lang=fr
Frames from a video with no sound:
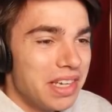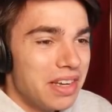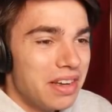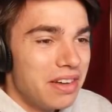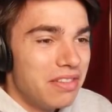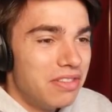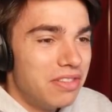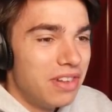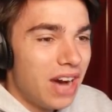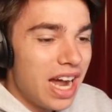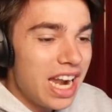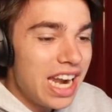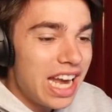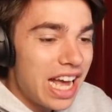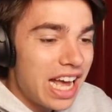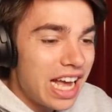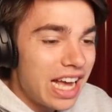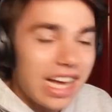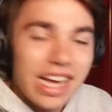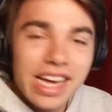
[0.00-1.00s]

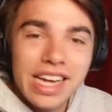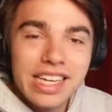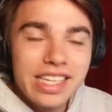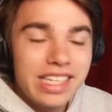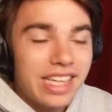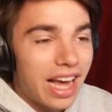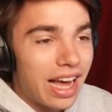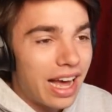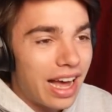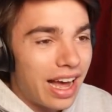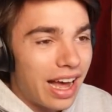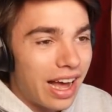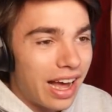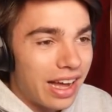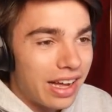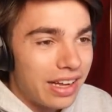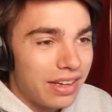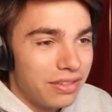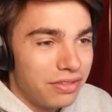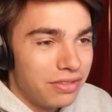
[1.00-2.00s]
Voilà, les
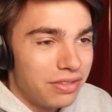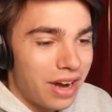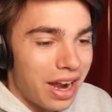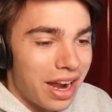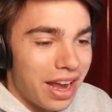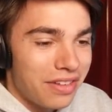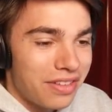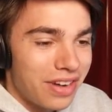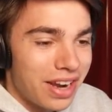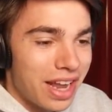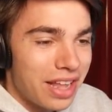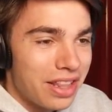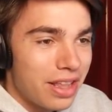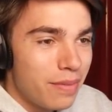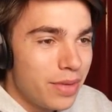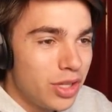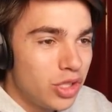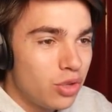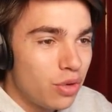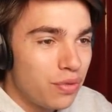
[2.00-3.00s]
gars Voilà, voilà Non,
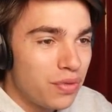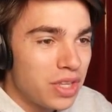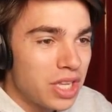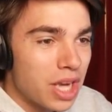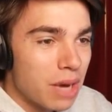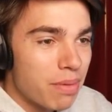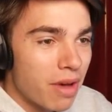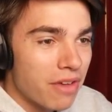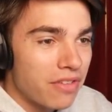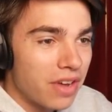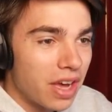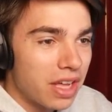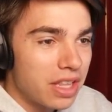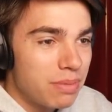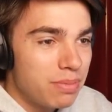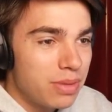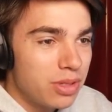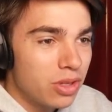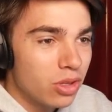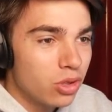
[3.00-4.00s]
mais je vais finir par faire un
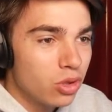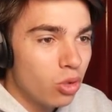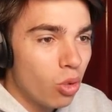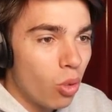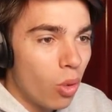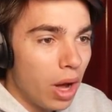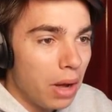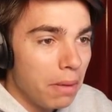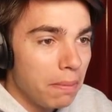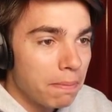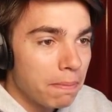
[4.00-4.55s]
épisode 3.